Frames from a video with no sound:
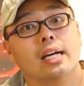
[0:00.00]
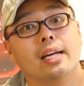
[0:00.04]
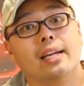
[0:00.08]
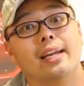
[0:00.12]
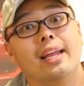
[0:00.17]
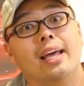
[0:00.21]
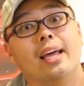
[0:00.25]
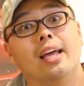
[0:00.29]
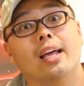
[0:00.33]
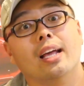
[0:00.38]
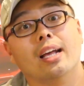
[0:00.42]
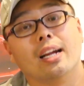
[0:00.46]

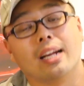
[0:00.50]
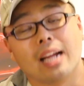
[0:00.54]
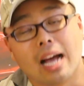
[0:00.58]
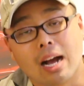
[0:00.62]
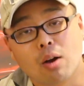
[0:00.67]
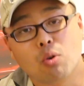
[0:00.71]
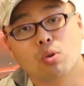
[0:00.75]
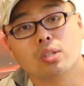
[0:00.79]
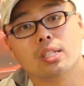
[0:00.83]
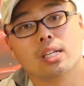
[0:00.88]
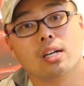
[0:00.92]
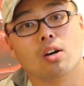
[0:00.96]
네,
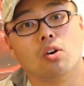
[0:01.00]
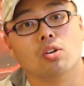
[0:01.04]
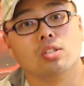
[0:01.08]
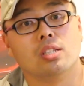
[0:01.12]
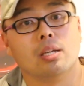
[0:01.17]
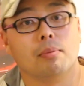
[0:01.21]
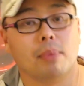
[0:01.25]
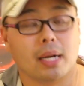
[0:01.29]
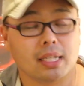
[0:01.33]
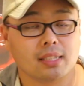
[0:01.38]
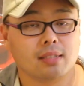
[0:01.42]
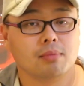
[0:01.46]
라고 제가
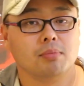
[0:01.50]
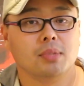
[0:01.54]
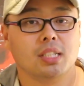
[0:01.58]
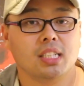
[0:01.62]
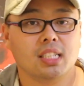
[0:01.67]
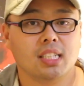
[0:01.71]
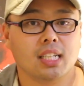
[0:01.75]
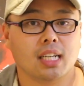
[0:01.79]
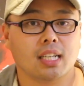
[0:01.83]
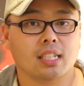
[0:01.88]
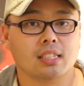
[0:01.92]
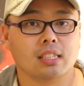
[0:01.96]
어제
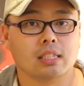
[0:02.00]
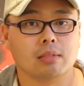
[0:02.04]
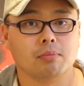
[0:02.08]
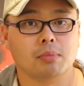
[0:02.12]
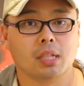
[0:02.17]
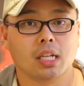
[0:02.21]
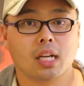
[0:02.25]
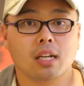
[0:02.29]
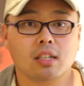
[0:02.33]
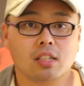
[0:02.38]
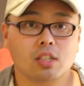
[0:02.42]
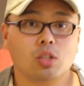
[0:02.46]
말씀드리지
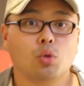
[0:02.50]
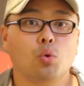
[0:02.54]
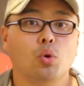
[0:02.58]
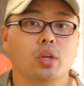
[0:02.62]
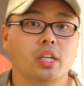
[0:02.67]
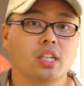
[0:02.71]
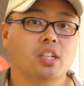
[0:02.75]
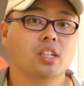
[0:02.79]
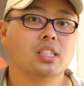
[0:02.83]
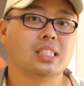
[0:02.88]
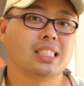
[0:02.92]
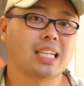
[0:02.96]
않았습니까? 그리고
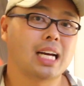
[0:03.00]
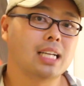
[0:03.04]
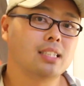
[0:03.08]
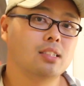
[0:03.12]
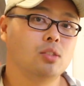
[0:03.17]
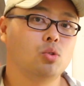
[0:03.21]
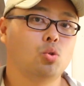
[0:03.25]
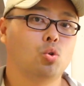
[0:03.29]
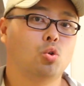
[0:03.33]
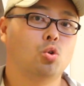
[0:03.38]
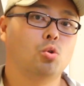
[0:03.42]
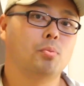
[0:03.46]
이런
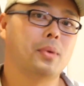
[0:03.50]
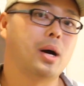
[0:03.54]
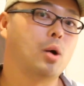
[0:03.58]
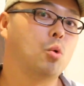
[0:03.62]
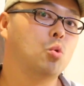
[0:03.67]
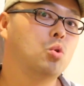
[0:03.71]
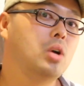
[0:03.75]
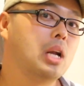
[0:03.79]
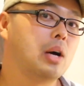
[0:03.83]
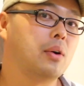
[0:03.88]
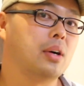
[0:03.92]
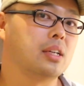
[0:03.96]
사진도 막
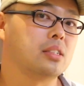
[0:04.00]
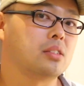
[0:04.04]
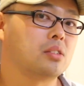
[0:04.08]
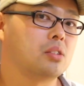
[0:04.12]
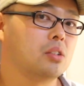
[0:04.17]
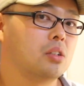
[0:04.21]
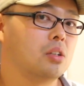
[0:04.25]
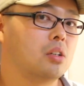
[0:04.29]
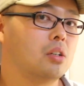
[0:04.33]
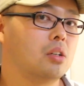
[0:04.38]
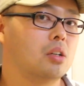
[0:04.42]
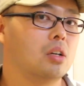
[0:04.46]

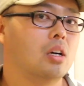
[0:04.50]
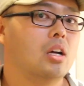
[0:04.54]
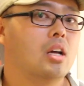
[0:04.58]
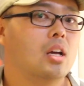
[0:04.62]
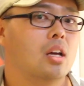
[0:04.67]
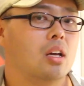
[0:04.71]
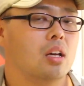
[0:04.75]
올라왔어요.